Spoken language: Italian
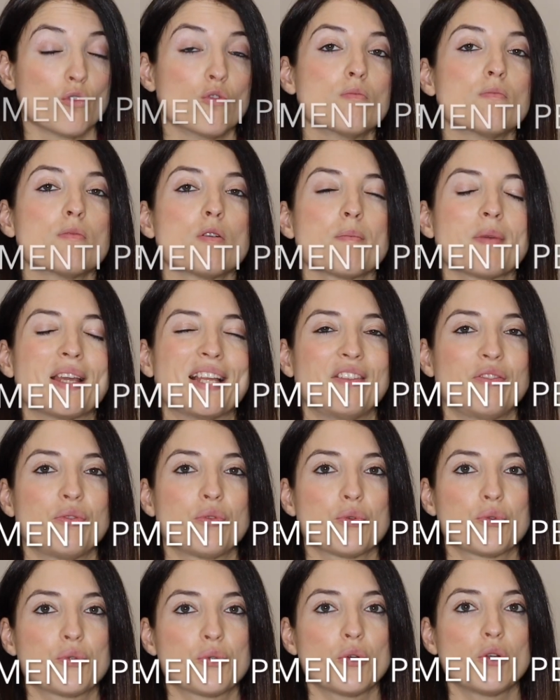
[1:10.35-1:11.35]
un
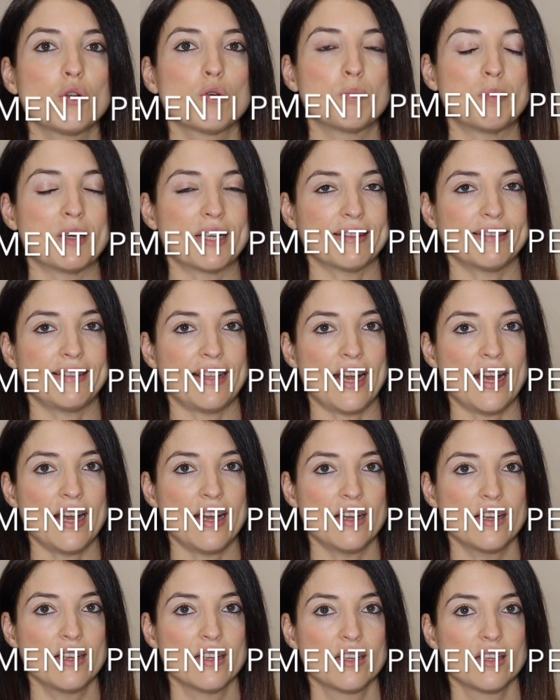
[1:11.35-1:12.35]
momento solo per
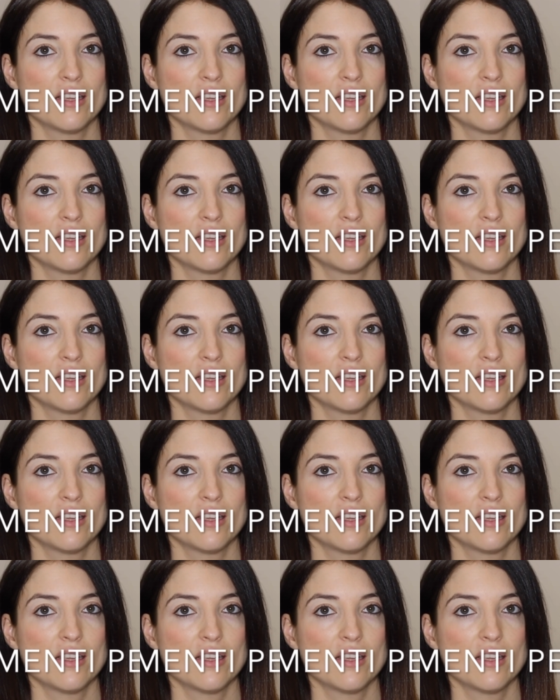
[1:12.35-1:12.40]
te